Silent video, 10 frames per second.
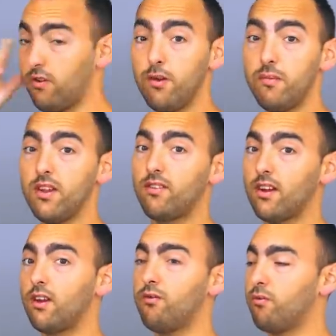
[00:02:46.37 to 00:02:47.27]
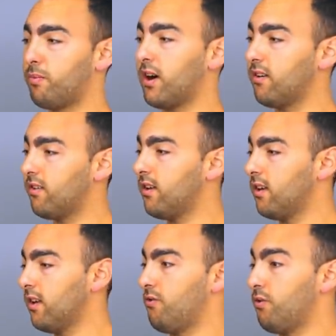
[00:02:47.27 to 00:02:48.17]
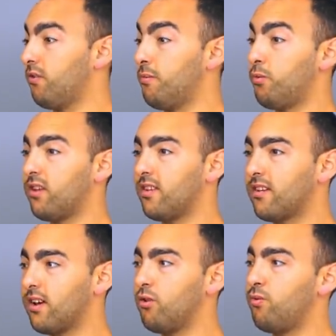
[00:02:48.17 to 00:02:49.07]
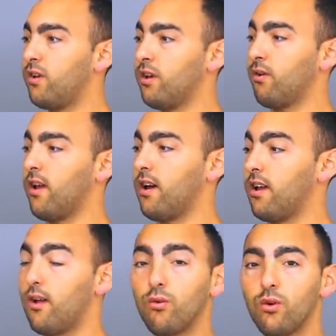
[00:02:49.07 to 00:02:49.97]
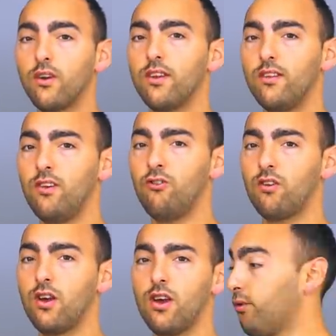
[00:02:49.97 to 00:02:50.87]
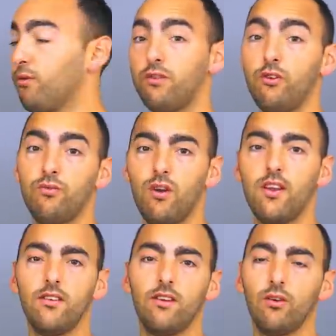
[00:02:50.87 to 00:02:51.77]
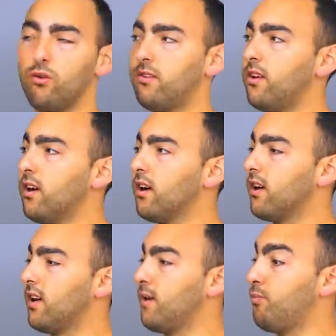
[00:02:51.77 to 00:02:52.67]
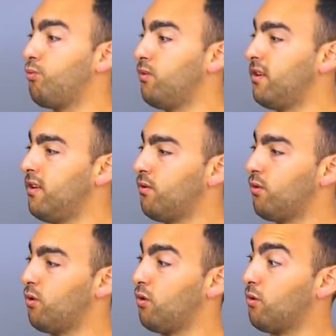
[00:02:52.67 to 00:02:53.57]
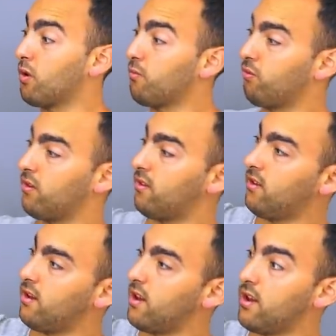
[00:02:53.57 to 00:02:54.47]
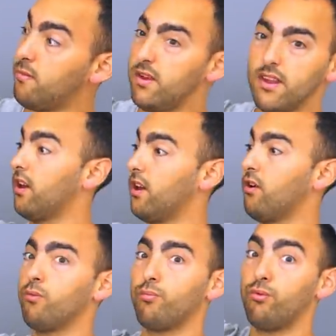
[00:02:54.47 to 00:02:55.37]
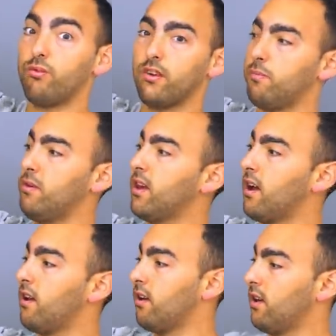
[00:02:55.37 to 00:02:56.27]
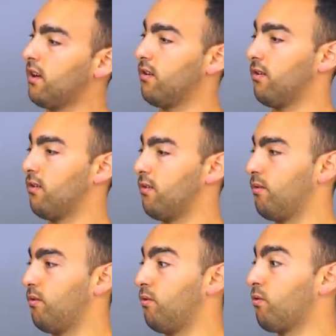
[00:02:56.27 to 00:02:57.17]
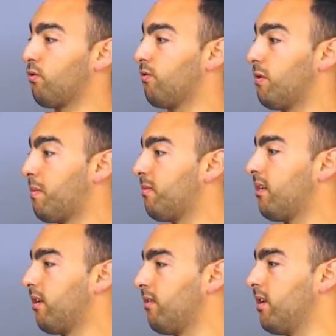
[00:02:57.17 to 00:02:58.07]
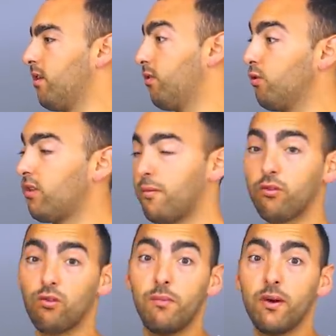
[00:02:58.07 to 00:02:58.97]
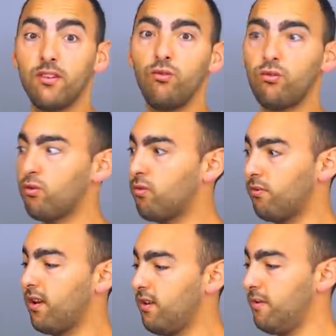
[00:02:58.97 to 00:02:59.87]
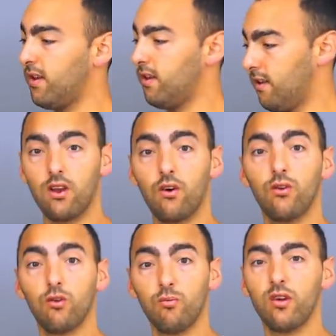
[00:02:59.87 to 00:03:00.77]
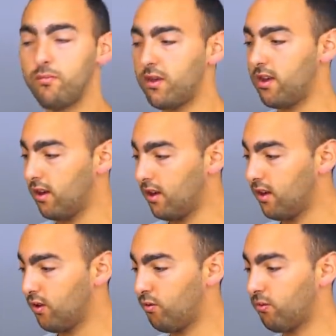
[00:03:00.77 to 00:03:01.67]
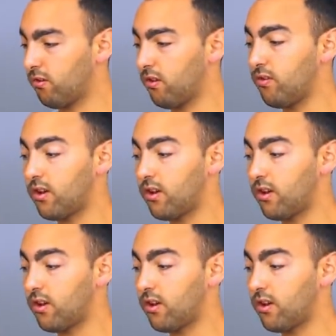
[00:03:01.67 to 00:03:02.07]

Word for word: vais éliminer celles qui ne vont pas rester. Je vais aussi peut-être réduire la, longueur des tiges, sauf si je veux la laisser grossir. Et puis, euh, comme je vous ai dit, éliminer les grandes pousses apicales euh, dont je ne vais pas me servir, notamment sur la partie du tronc qu'on va éliminer. Là, on est au mois de mai. Donc c'est une